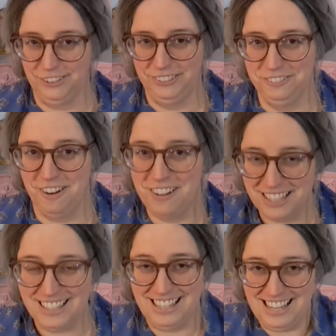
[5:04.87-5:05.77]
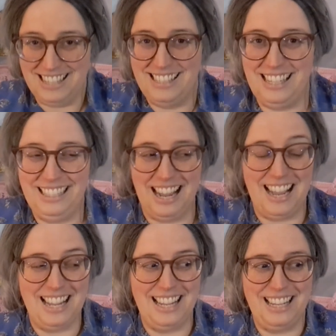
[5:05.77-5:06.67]
souvent, c'est le cas.
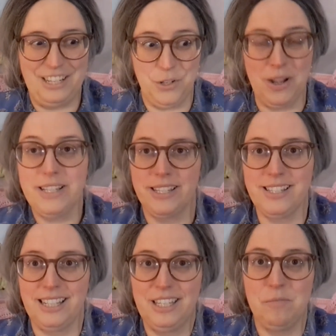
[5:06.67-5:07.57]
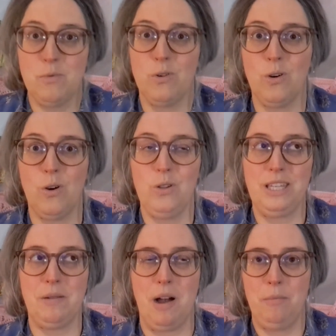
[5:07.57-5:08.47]
Et je crois que c'est ça qui m'a
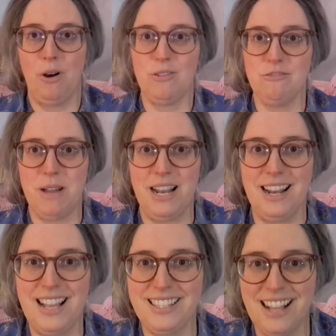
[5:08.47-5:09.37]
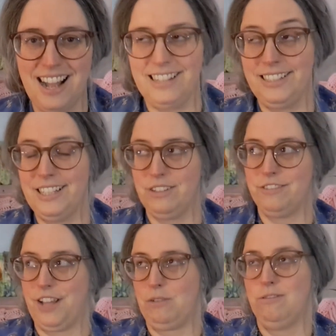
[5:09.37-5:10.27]
un peu rendu mal à l'aise, là, l'idée de
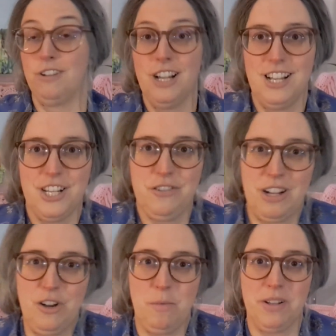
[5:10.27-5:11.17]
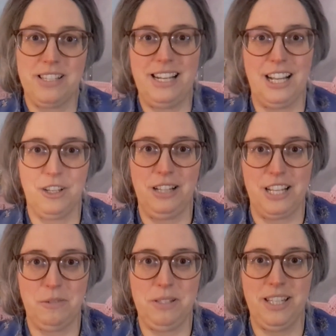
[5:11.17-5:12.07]
faire, oh, je dois commencer la,
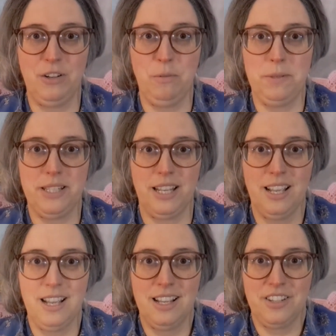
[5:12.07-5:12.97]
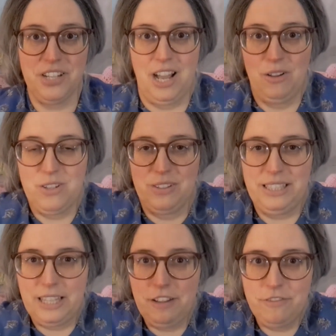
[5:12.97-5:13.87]
suite des coupes. C'est, j'ai un ressenti
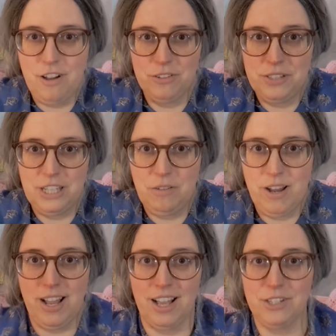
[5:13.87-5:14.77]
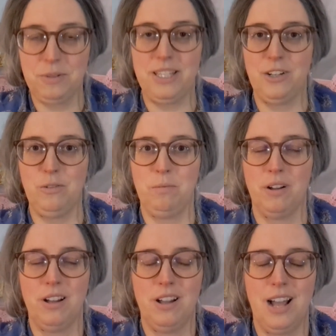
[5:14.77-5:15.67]
très fort de c'est quoi la suite des coupes.
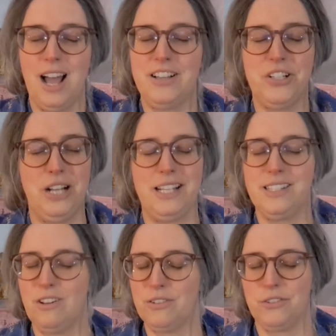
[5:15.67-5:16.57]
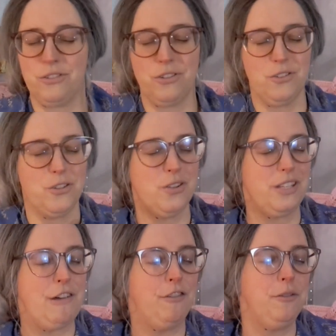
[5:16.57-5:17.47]
Ah, je la sens, je, sens
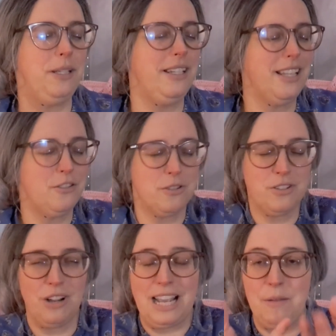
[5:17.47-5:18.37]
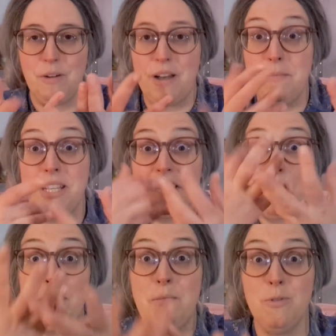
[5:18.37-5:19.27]
sa fluidité, je sens à quel point elle
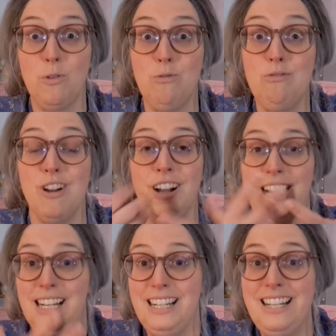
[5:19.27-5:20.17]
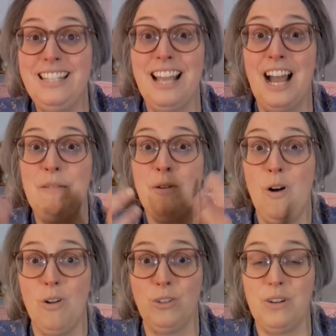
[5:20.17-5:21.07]
m'échappe, elle me coule
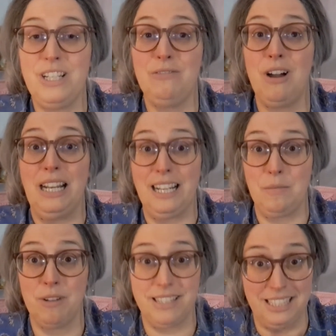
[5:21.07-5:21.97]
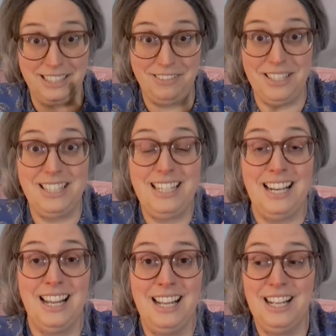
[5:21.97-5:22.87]
littéralement entre les doigts, à quel point c'est
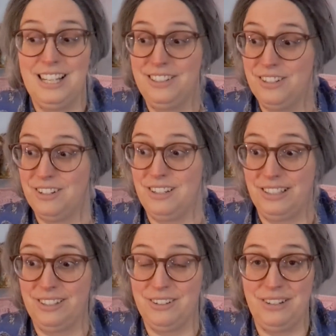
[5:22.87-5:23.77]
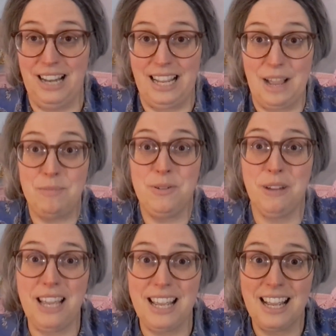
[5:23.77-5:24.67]
difficile de, de la
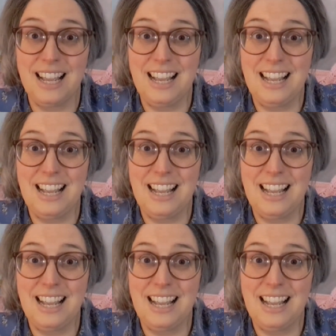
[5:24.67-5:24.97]
capturer.